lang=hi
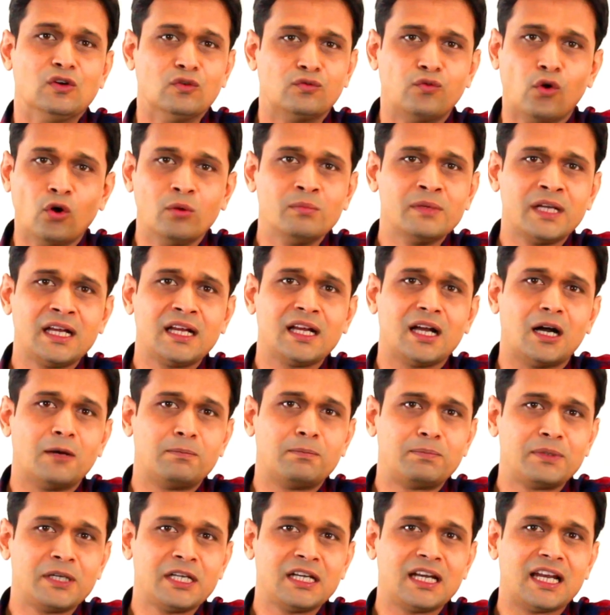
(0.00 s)
वो मैं
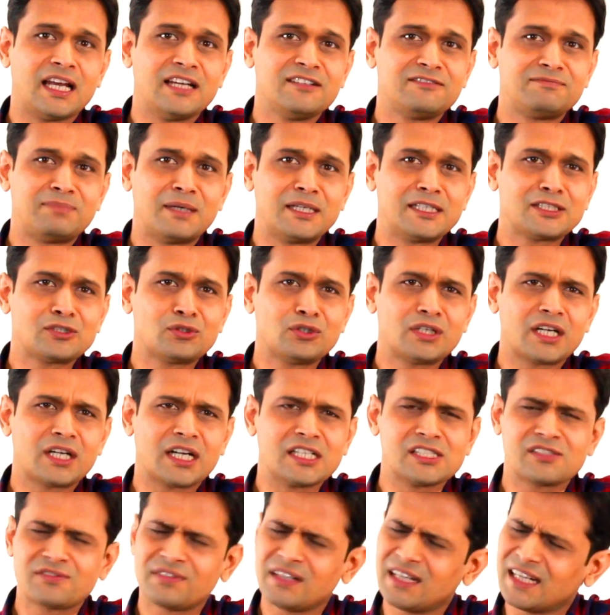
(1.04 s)
अपने लाइफ पार्टनर को
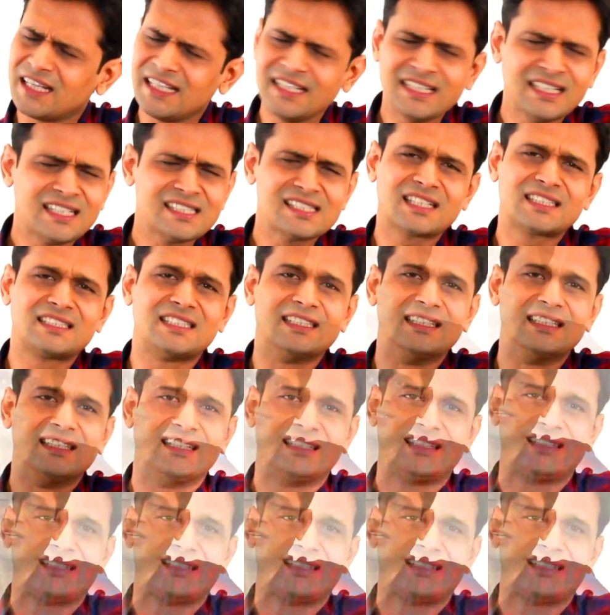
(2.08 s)
ट्रांसफर नहीं कर सकती